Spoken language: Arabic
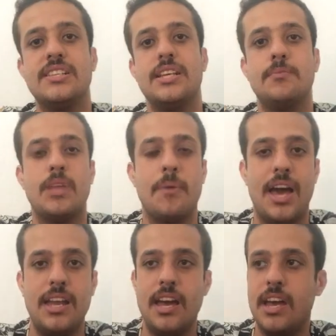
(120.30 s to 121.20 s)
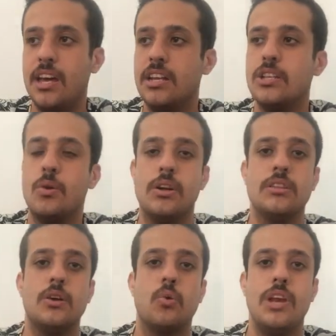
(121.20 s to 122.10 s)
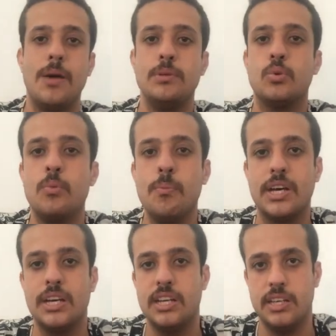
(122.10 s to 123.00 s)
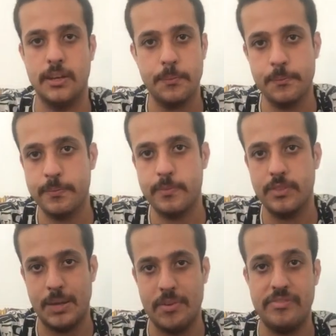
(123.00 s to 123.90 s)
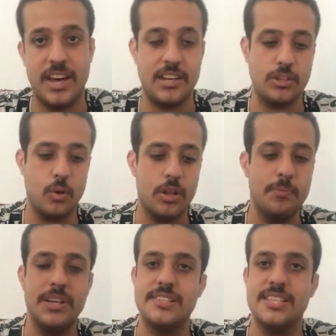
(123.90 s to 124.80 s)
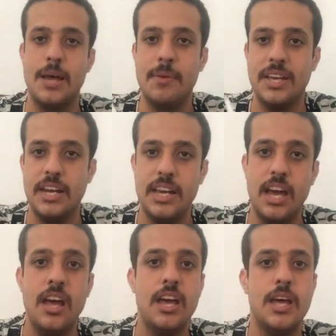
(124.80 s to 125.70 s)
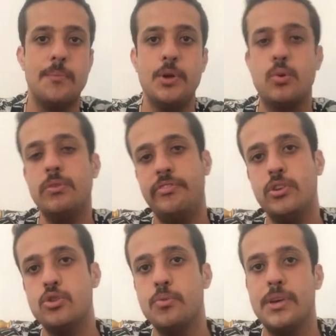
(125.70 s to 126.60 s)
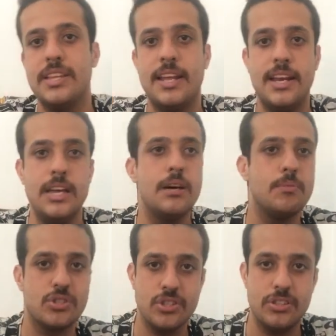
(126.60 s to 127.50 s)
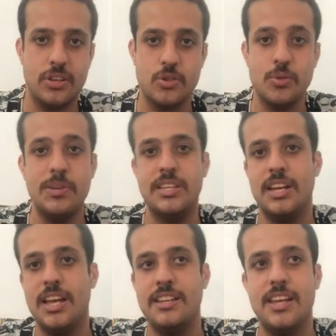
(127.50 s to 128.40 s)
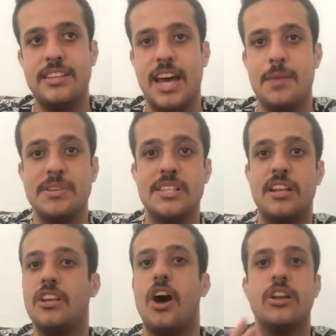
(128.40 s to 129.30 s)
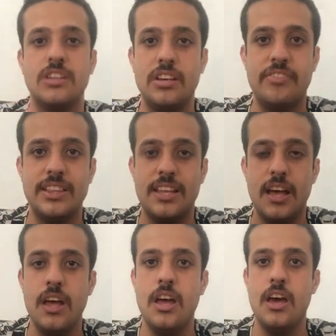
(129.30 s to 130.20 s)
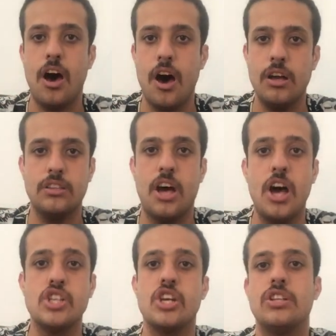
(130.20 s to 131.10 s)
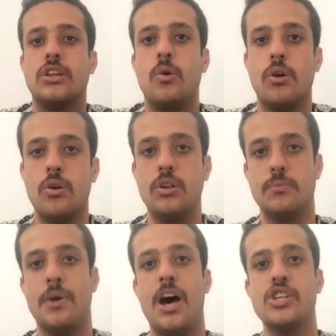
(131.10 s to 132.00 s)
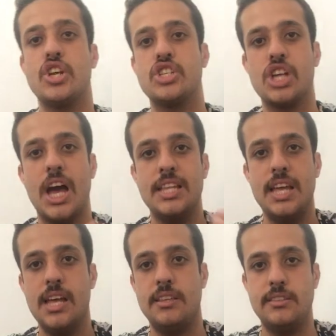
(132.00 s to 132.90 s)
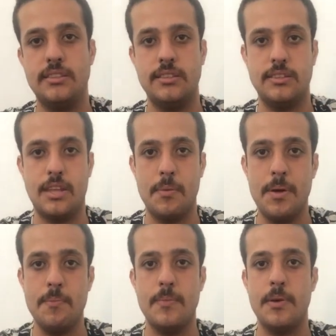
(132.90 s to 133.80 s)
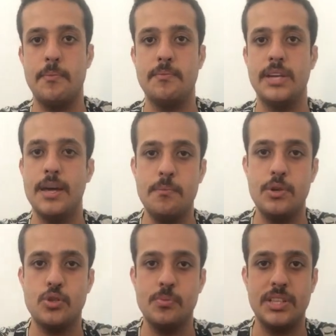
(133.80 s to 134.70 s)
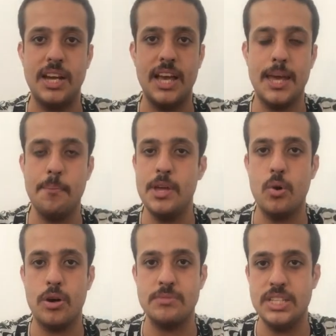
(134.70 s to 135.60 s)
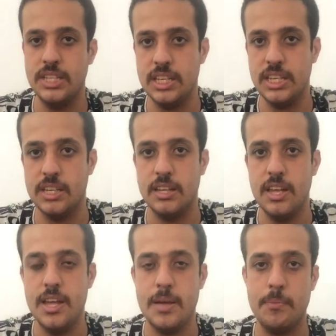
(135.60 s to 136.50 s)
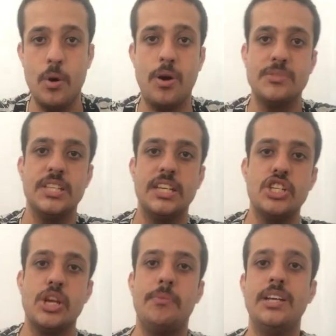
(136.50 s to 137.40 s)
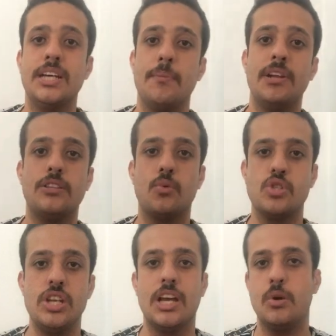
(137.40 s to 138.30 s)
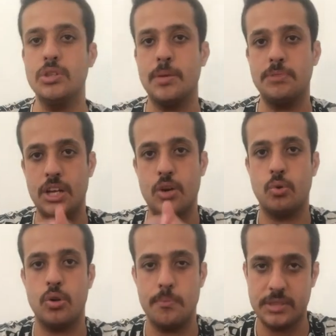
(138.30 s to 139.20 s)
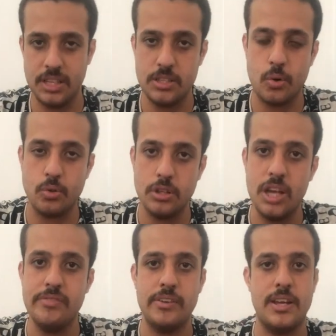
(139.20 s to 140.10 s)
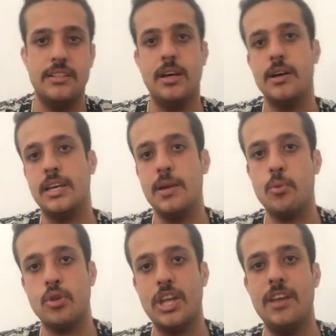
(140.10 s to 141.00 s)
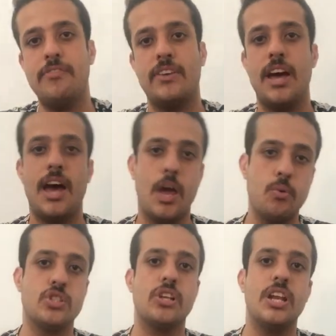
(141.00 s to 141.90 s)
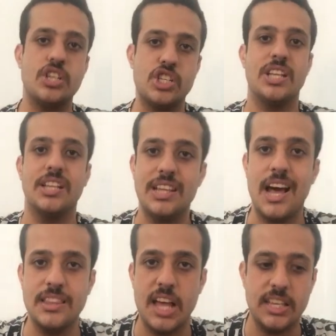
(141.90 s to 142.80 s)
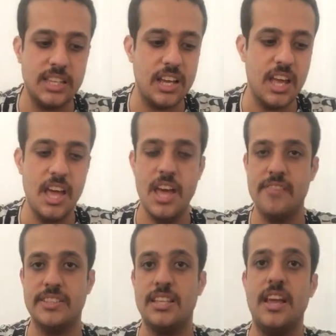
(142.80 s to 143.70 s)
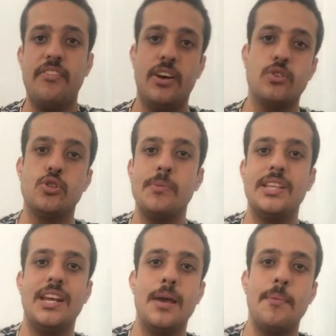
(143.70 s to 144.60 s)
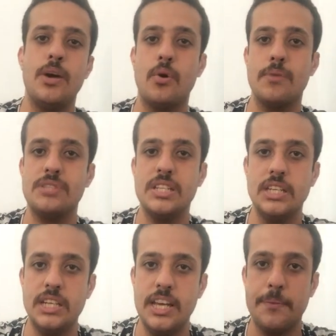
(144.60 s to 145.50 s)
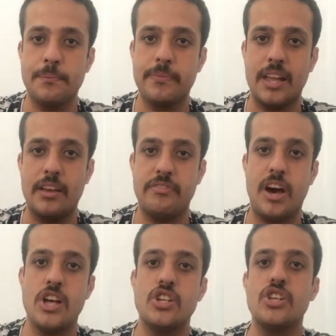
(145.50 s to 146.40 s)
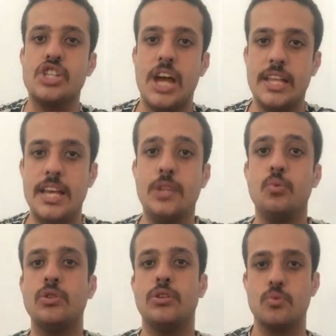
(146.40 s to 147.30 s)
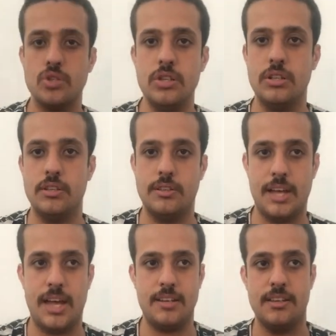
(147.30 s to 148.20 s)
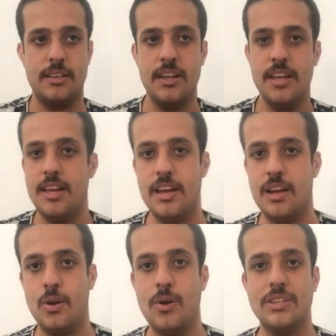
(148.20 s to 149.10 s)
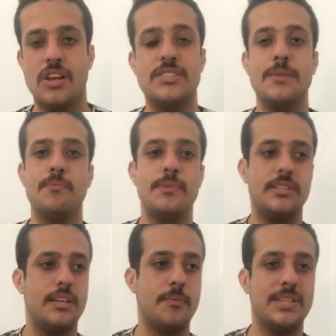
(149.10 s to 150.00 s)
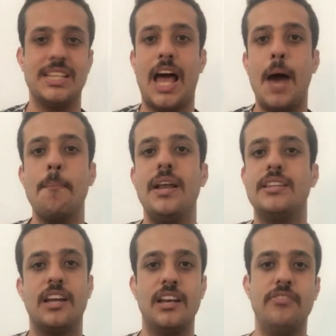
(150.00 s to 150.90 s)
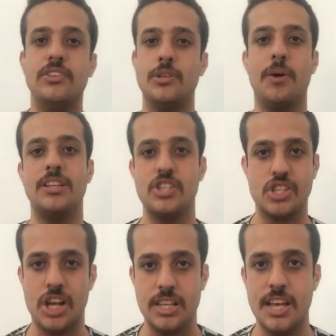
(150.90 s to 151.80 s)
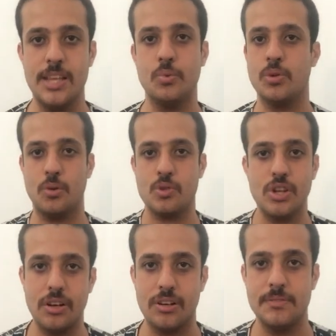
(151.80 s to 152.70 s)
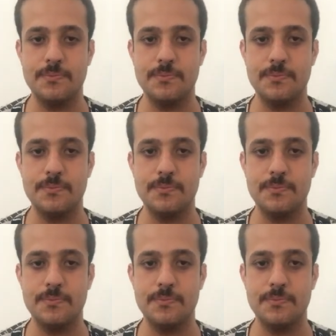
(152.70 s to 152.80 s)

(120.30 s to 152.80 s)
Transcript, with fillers: اللي متابعانا إحنا دوراتنا كلها بتكون مجانية تمام فاحنا الدورات بننزلها مجانيه بيكون في رسوم اداريه بسيطه الرسوم الاداريه ديت يعني مثلا العرض اللي فات ده عرض 10 دورات ب 10 شهادات تمام بكام برسوم اداريه كام 150 جنيه 150 جنيه شاملين كمان توصيلك لو انت بتحرق بتحضر اونلاين فانت كده مغترب فهنوصلك الشهادات لحد عندك فانت دافع رسوم اداريه 150 جنيه في 10 شهادات والتوصيل يعني اللي هو انت اصلا بتتحمل تكلفه طباعه الشهادات وتوصيلها